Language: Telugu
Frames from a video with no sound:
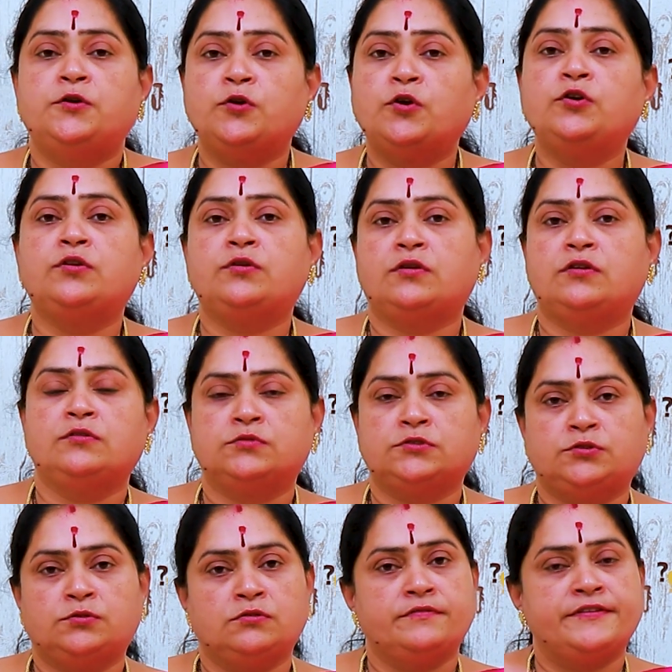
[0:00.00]
రెండు రెండు
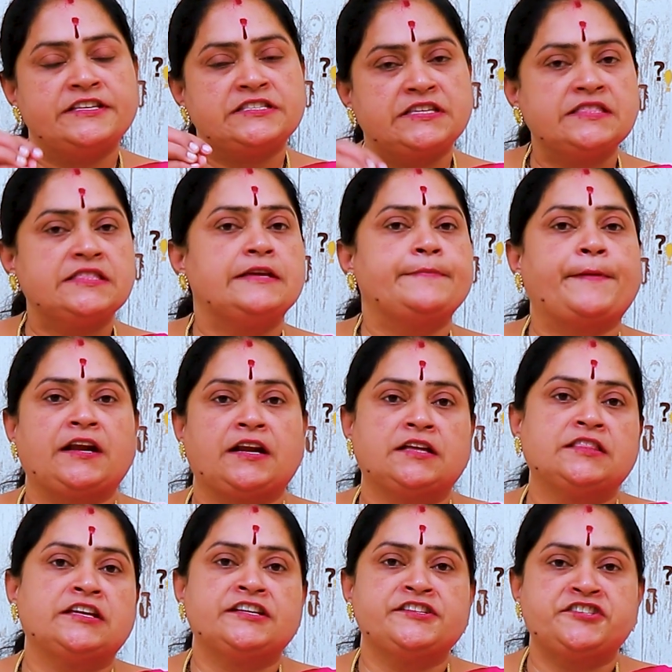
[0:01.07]
ఒత్తులు వేసి
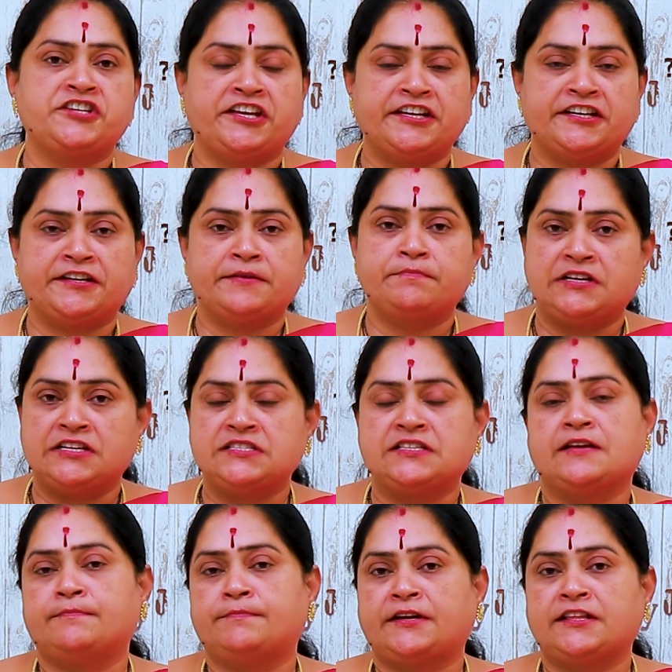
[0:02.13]
దీపారాధన చేయటం మన
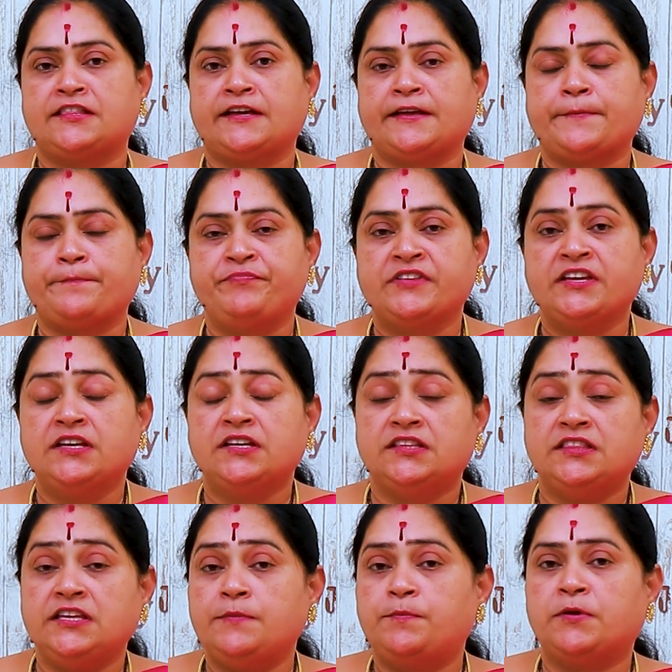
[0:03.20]
సాంప్రదాయం
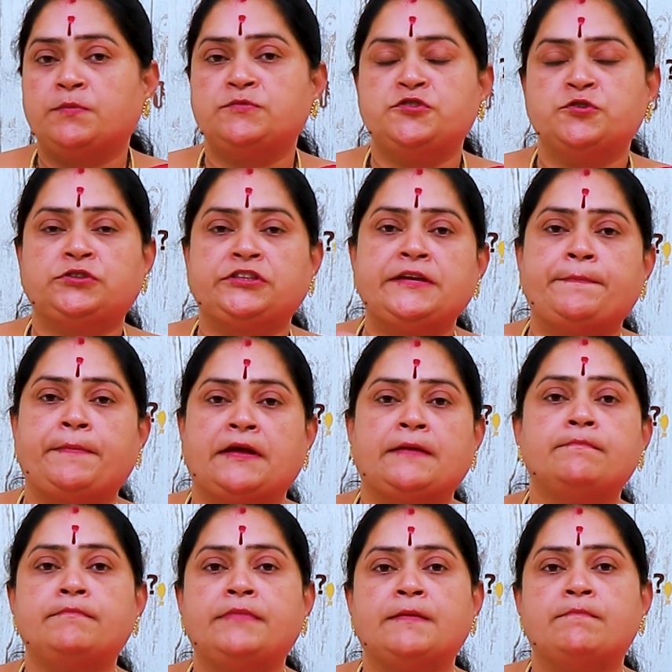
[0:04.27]
దీపం జ్యోతి
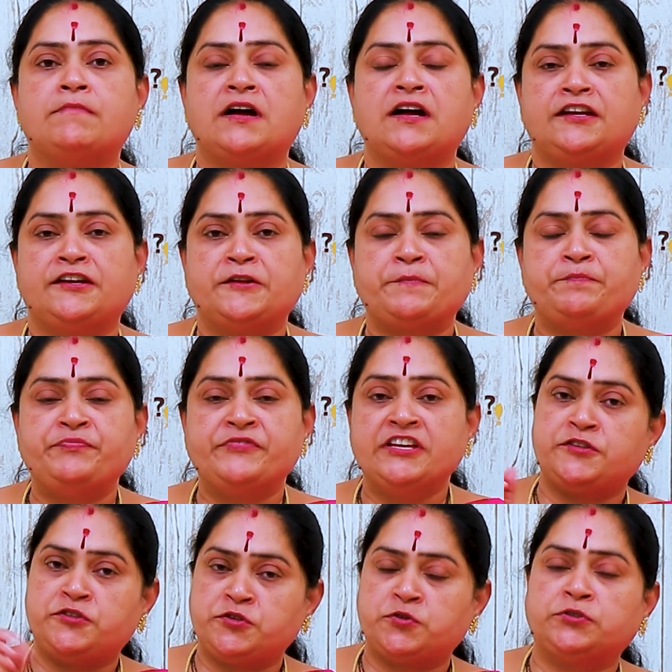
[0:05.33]
పరం బ్రహ్మ అన్నాం
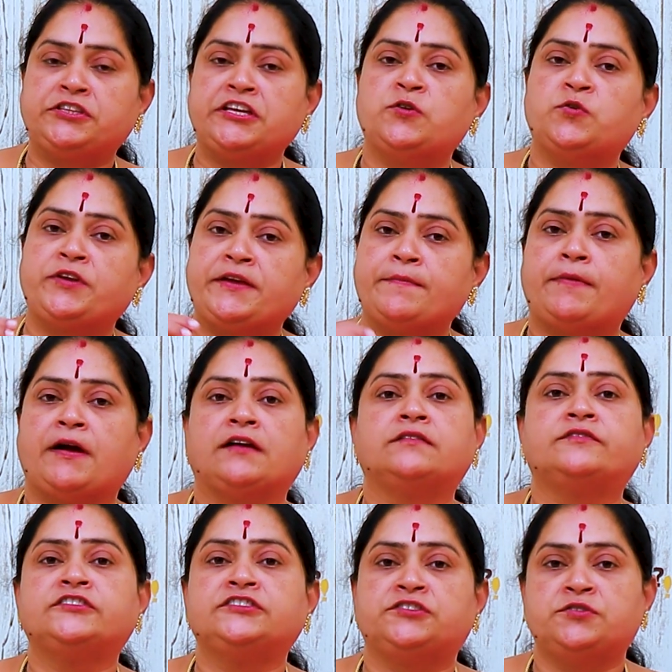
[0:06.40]
జ్యోతిలోనే
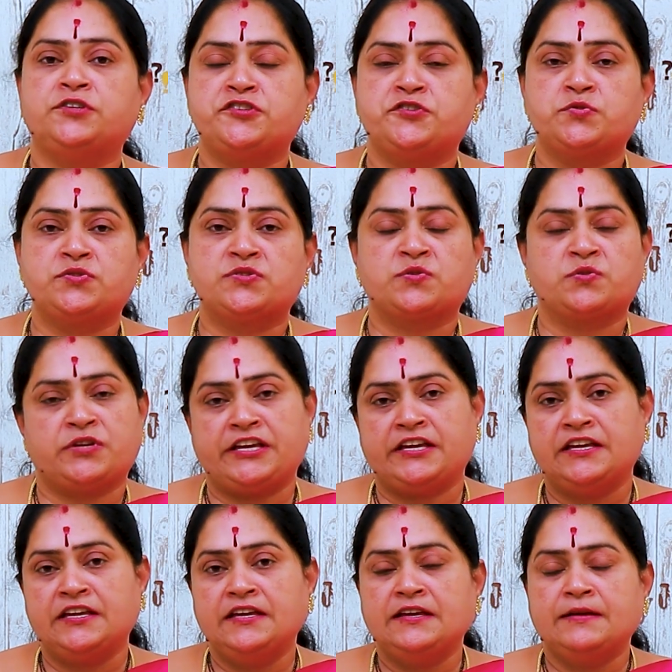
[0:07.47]
భగవంతుణ్ణి చూసుకొని
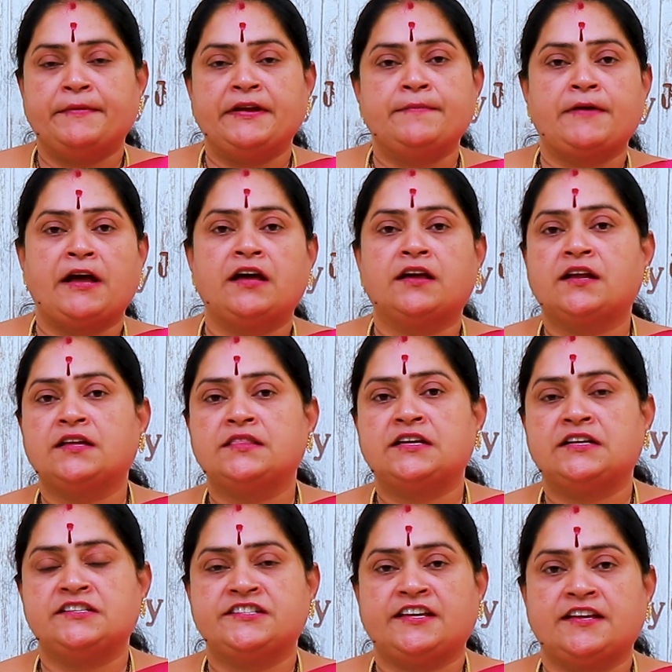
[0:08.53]
మనం
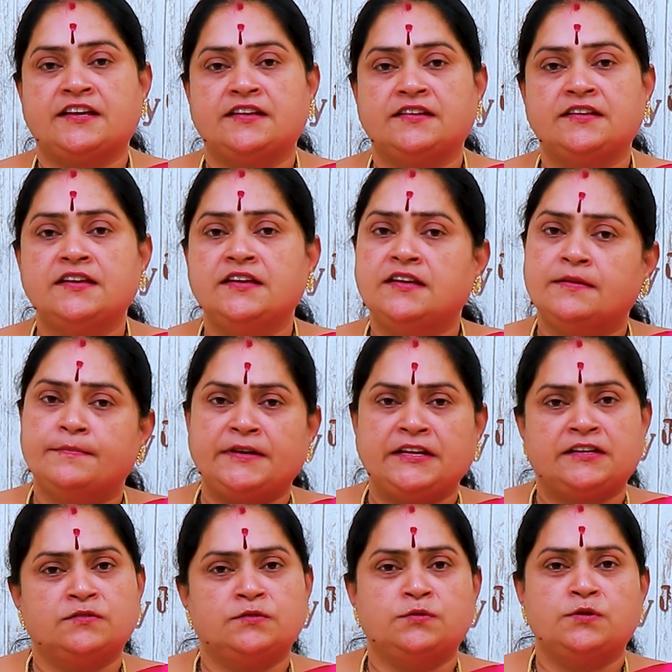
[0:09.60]
ఆరాధన చేయాలి
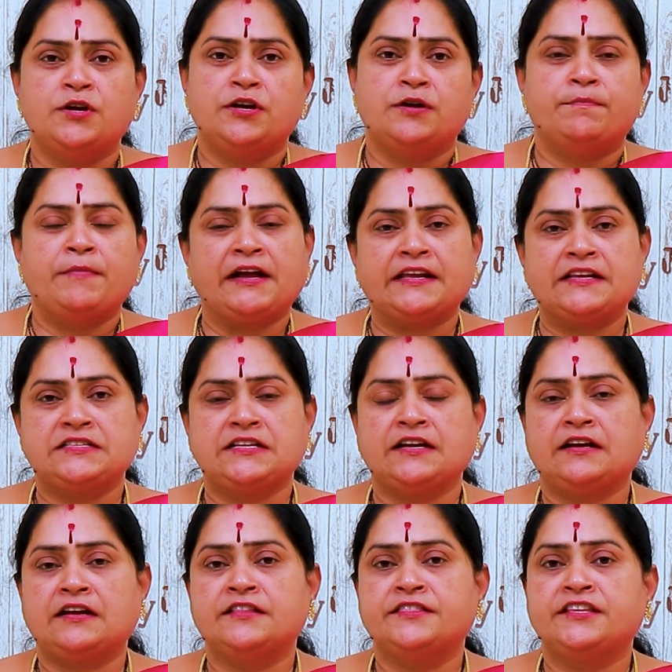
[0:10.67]
మనకు మకర
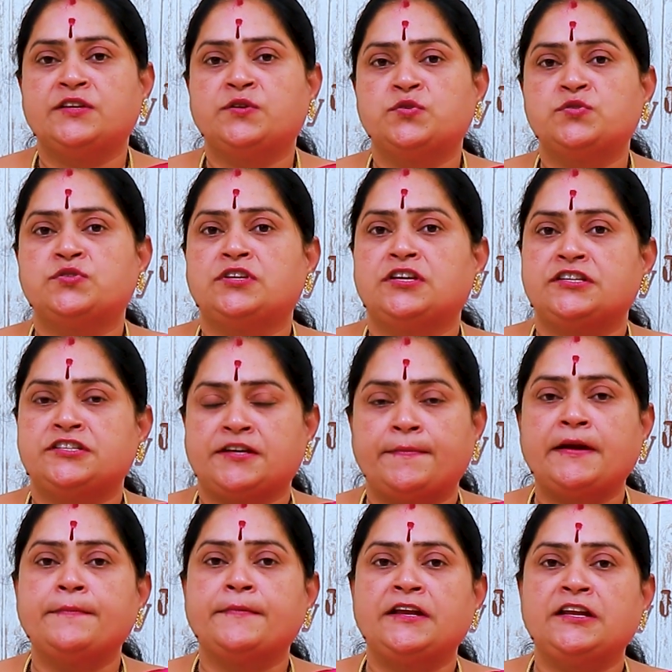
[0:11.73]
సంక్రాంతి రోజున
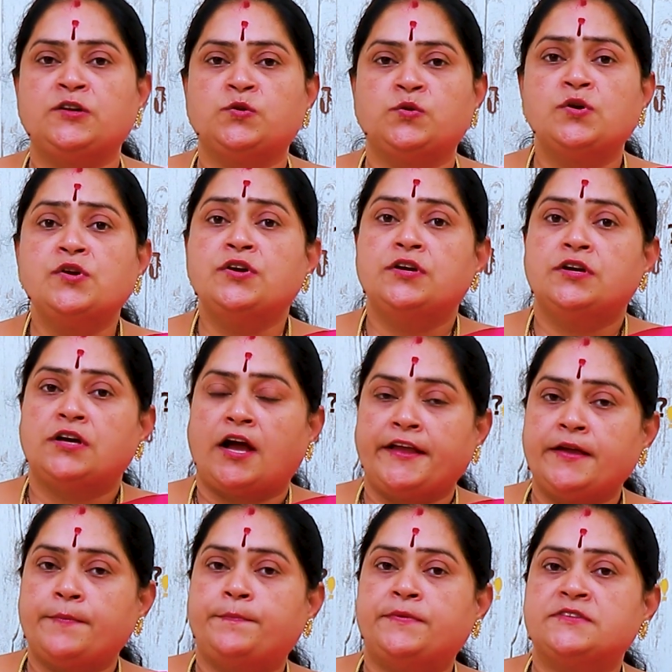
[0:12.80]
శబరిమలలో అయ్యప్ప